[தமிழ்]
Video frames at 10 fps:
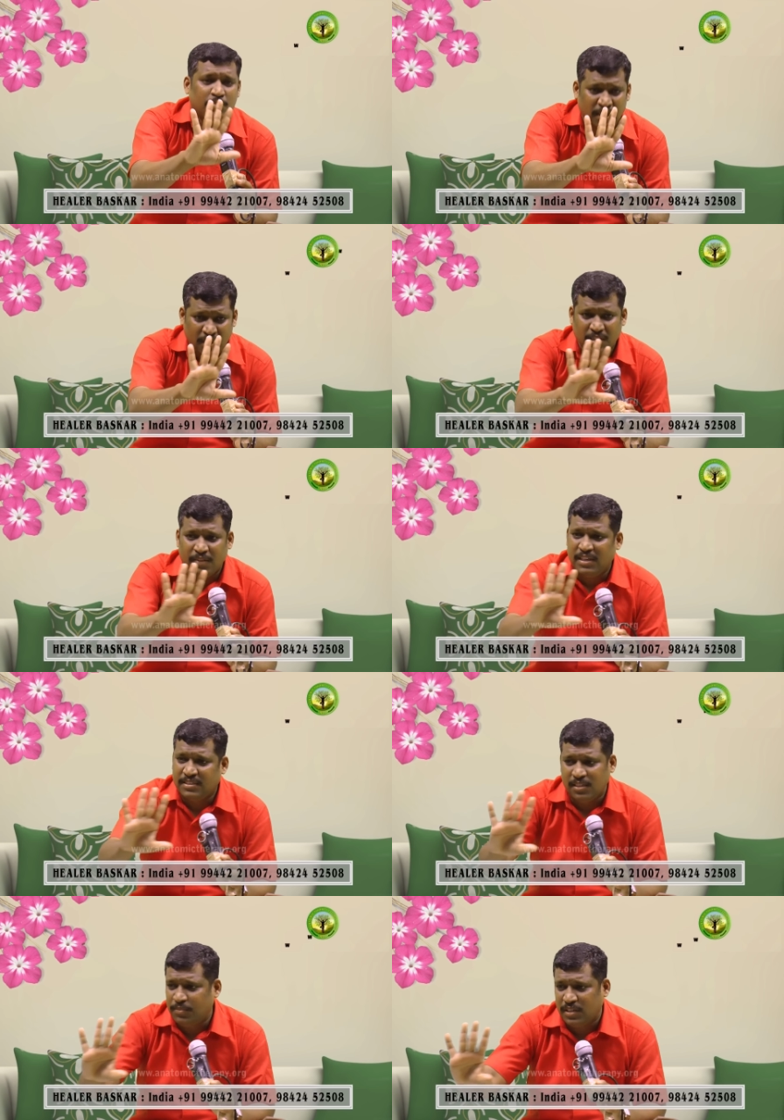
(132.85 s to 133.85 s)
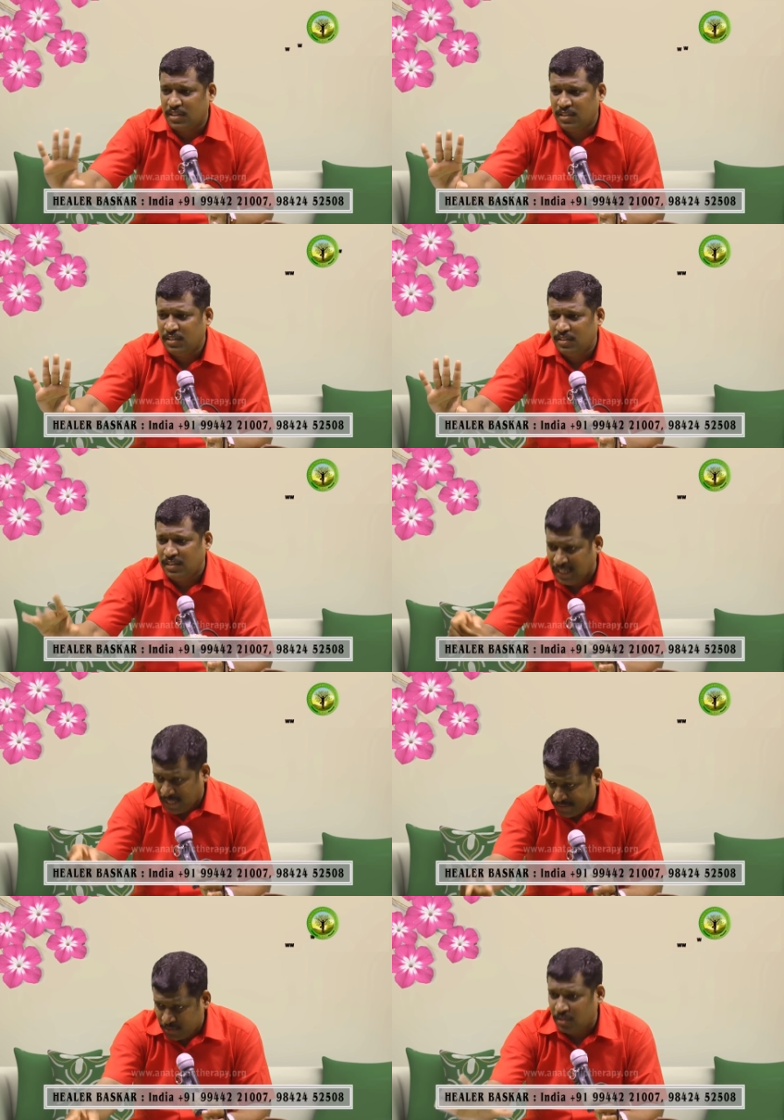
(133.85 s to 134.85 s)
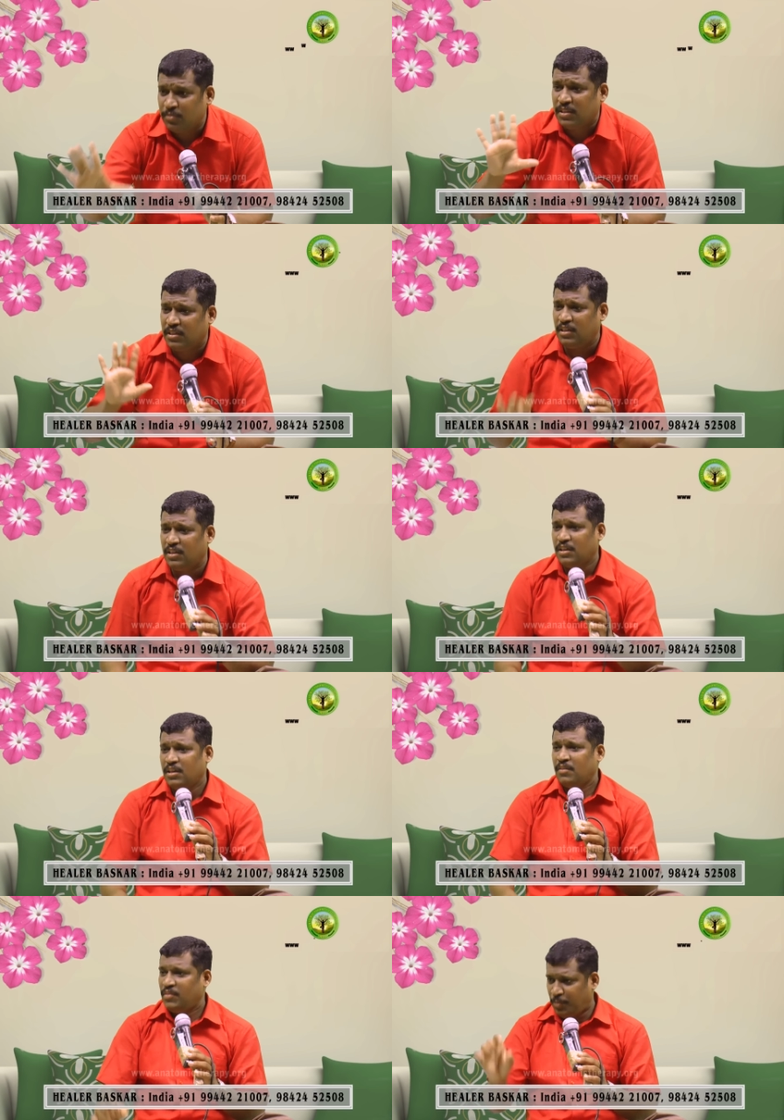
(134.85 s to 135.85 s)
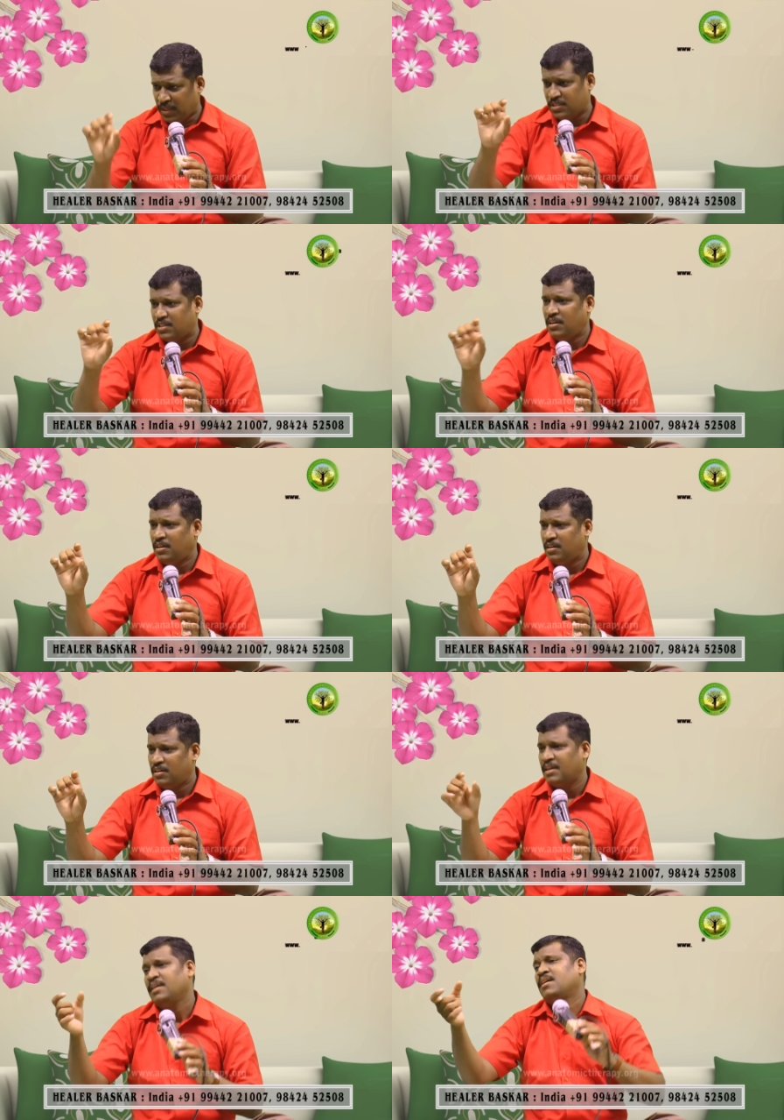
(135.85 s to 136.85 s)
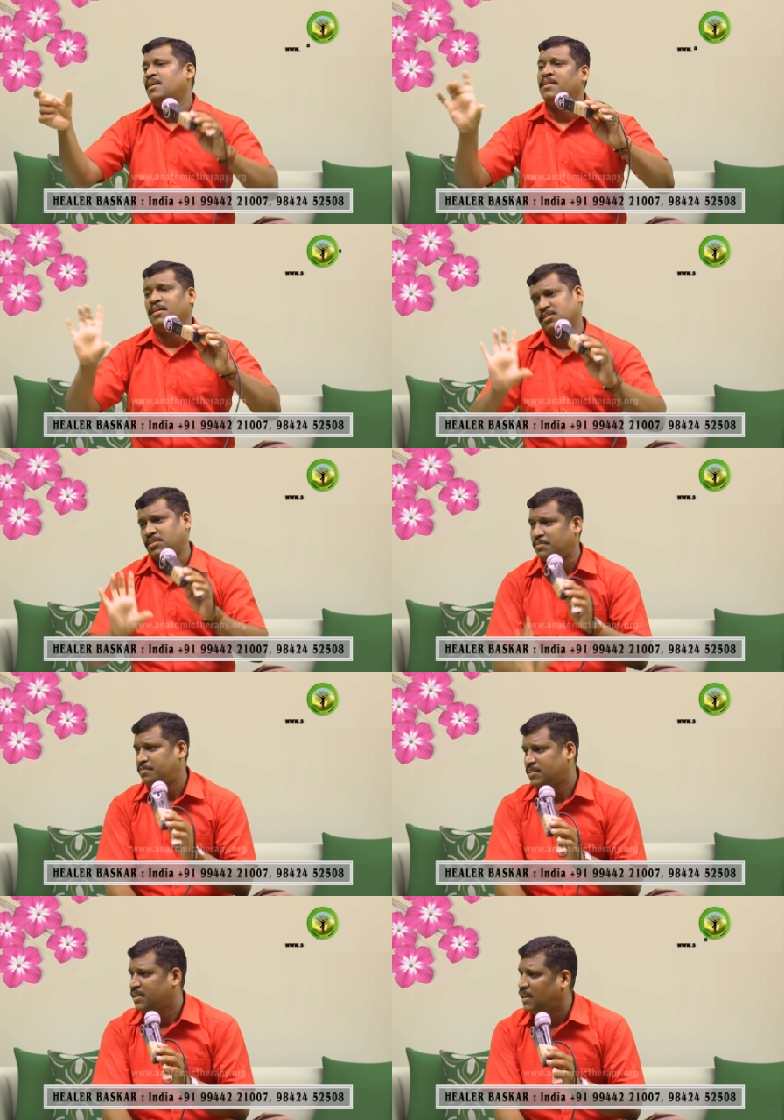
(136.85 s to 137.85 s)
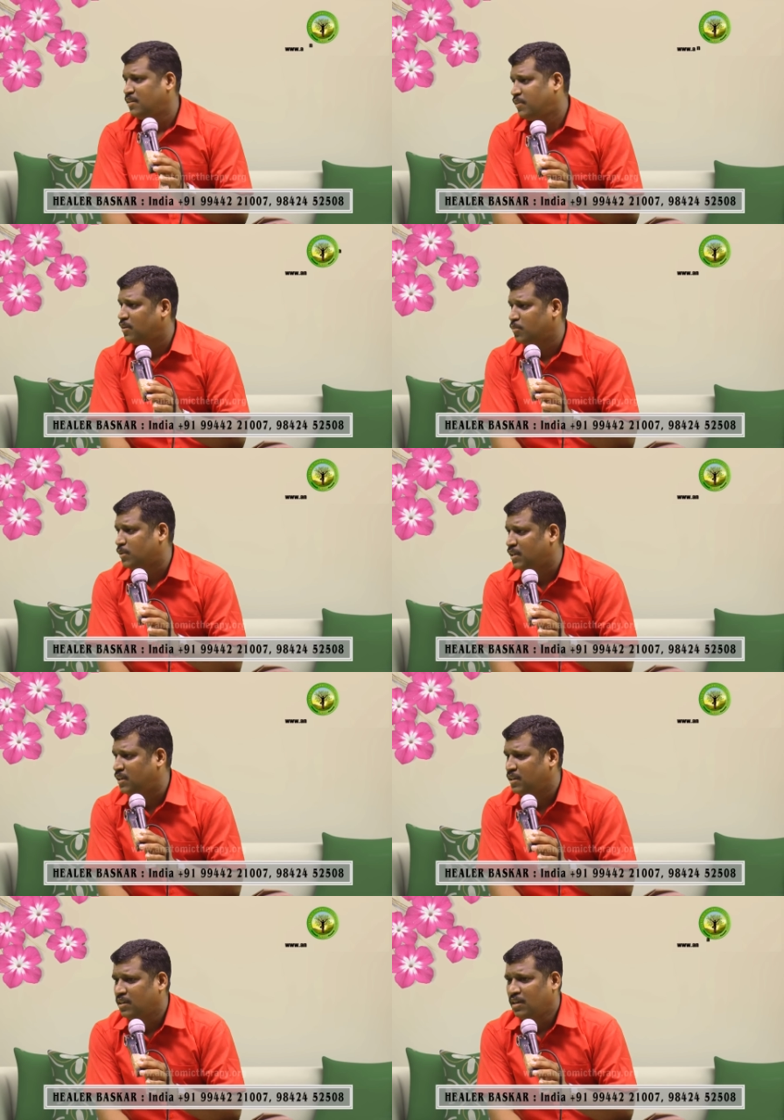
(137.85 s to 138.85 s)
மனதில் கவலை சரி பண்றதுக்கு ஏற்கனவே சொன்ன மாதிரி விபாசனா ரங்கராட்ட ரகசியம் இதையெல்லாம் ஃபாலோ பண்ணி